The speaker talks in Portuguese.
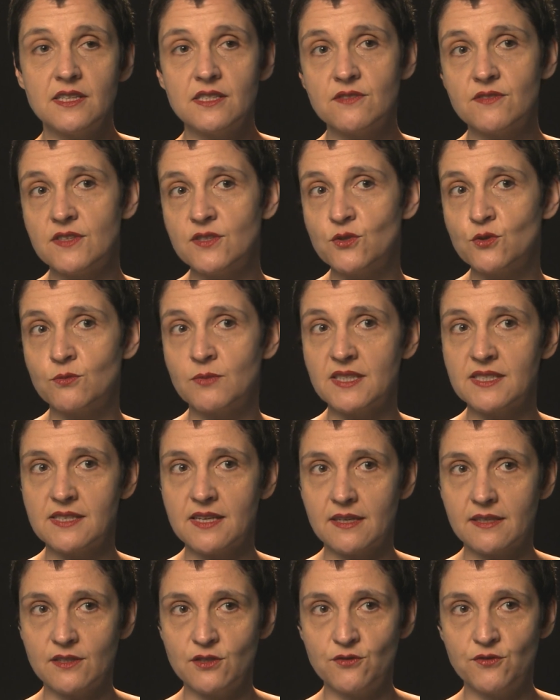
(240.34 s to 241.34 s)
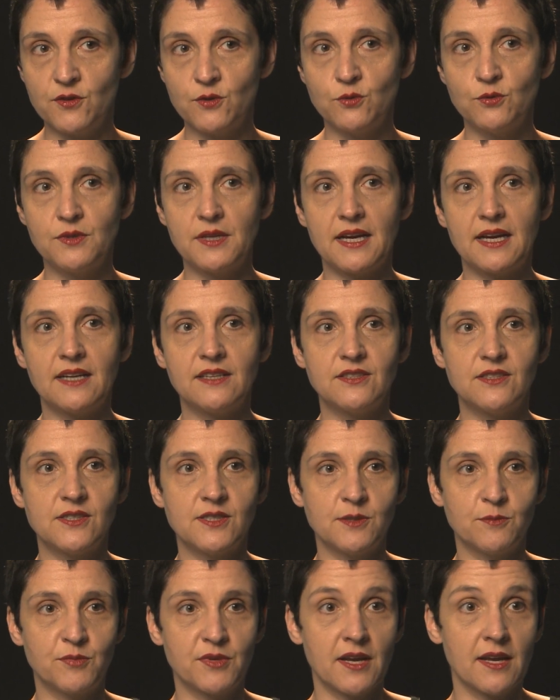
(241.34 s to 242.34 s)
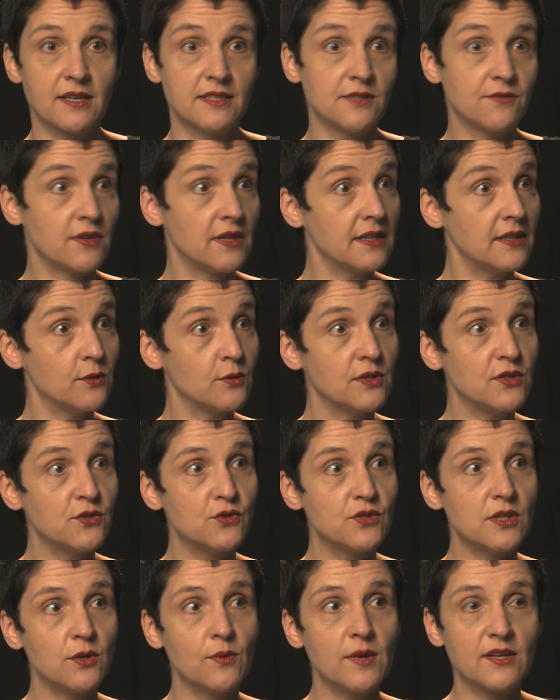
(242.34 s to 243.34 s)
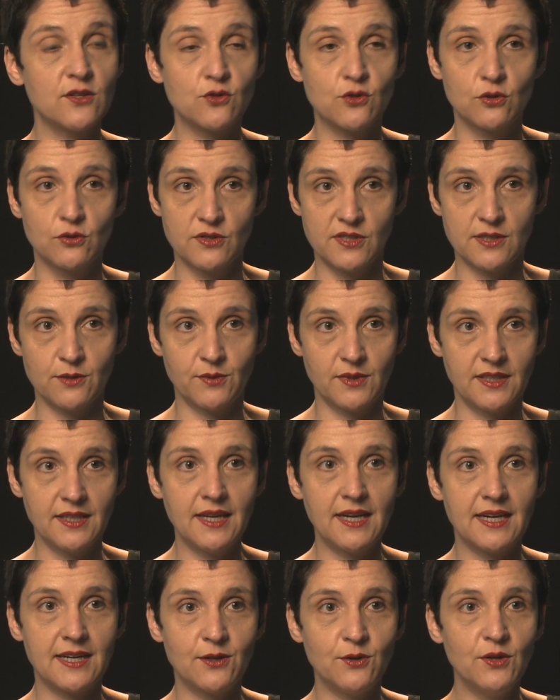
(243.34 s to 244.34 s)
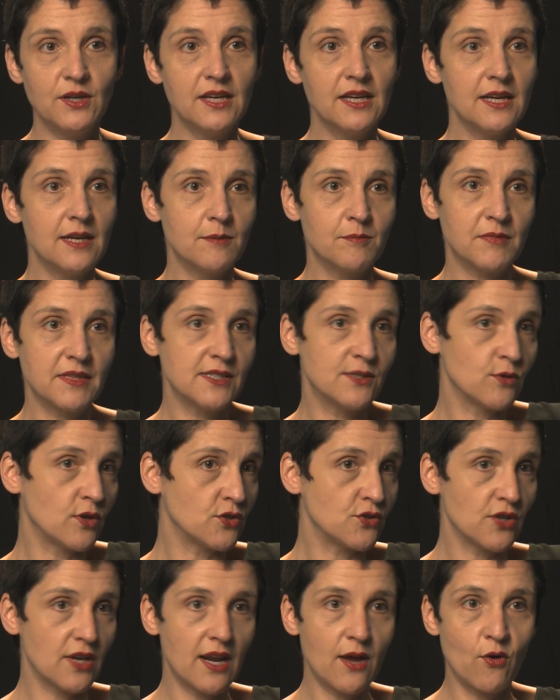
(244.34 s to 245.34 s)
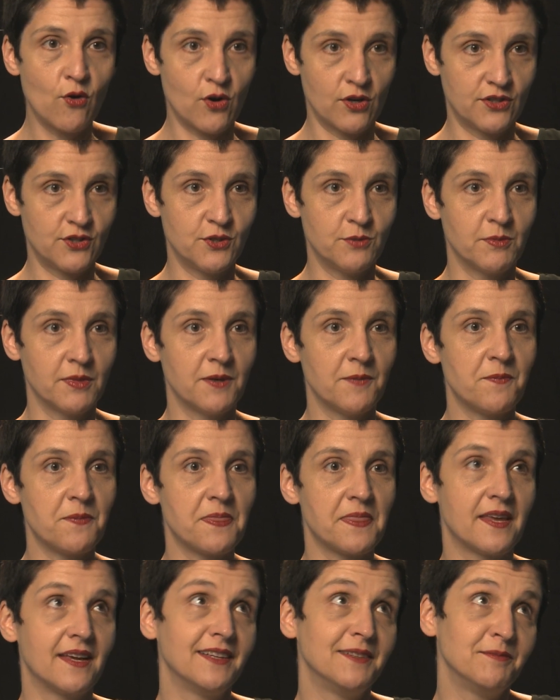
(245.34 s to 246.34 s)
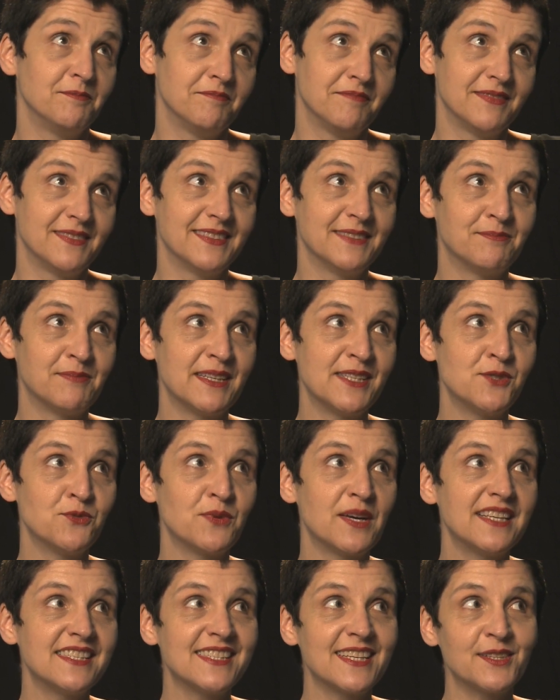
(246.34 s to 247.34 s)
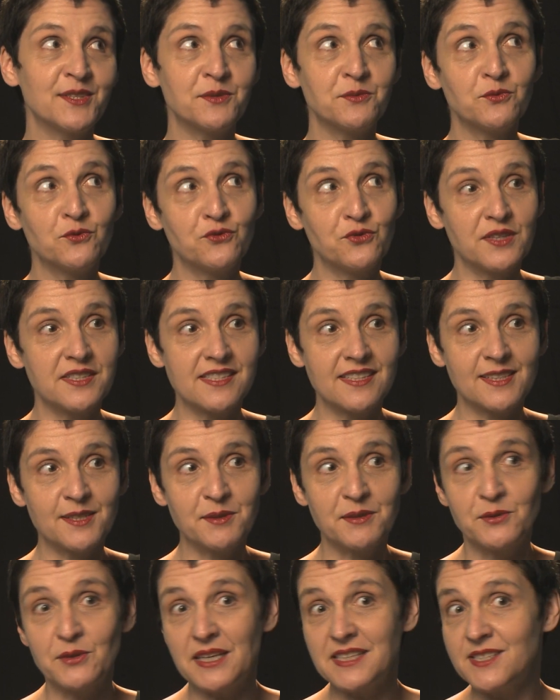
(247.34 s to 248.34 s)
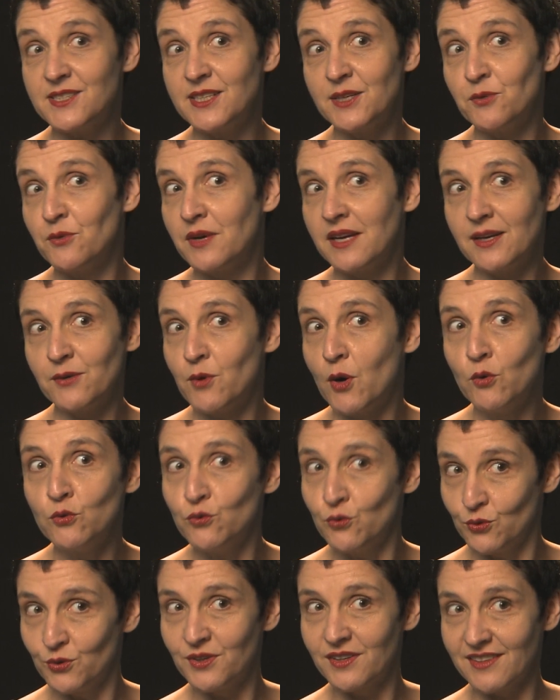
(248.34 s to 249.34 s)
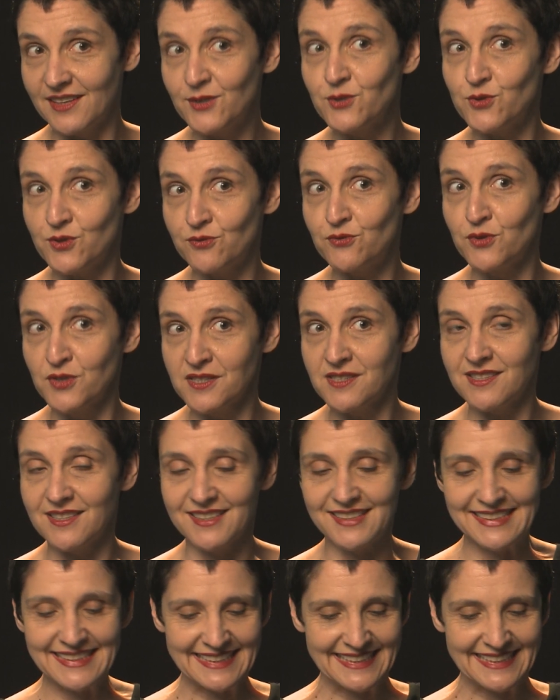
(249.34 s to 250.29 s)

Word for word: e às vezes com uma certa dificuldade, assim, para que eles falam, não, isso não é a solução ideal, mas eu acho ela ótima, né? Mas não é não foi exatamente, esse não é o autor, né? Isso é você.